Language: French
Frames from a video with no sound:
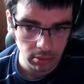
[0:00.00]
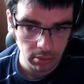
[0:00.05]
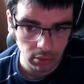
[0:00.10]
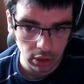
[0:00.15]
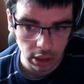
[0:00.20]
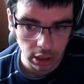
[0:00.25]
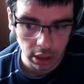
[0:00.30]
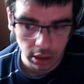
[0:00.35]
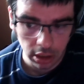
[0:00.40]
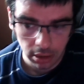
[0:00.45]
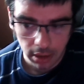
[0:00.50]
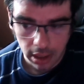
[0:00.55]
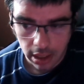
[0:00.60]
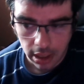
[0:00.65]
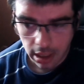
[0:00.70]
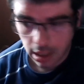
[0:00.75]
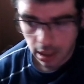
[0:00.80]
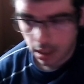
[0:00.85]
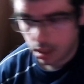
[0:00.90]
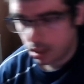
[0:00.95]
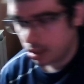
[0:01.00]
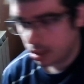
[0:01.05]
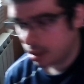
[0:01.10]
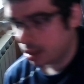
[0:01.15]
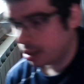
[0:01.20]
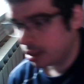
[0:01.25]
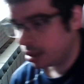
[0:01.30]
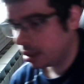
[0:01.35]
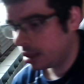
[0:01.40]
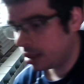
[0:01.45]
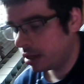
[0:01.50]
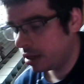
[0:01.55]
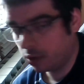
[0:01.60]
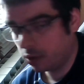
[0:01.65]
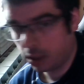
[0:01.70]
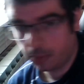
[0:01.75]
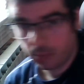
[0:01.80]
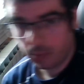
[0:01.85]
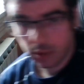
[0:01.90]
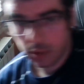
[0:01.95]
Voilà. Et
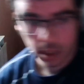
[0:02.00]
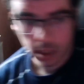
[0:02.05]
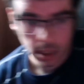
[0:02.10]
voilà.